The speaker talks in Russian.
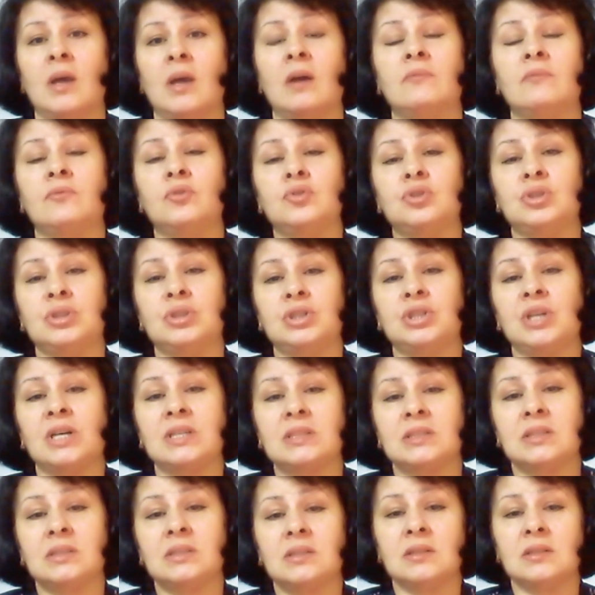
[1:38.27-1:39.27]
Вот
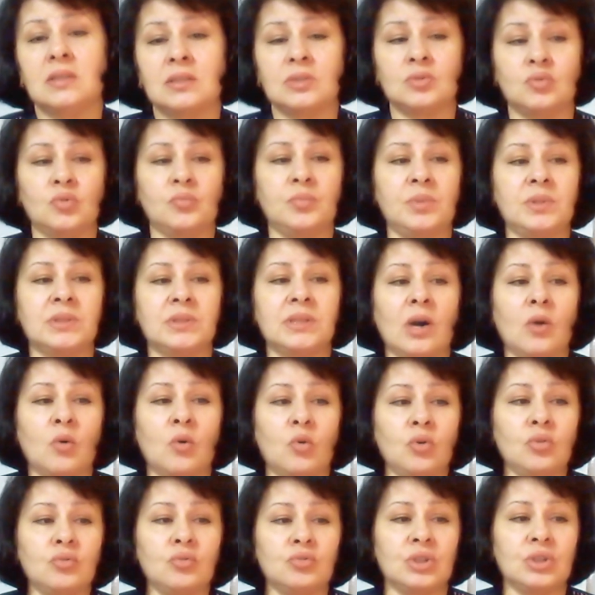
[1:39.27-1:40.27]
сейчас это наступил
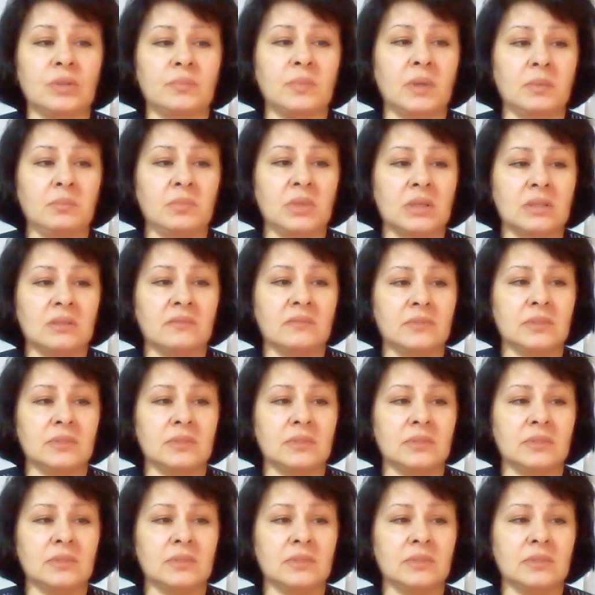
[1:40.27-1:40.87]
такой уже момент,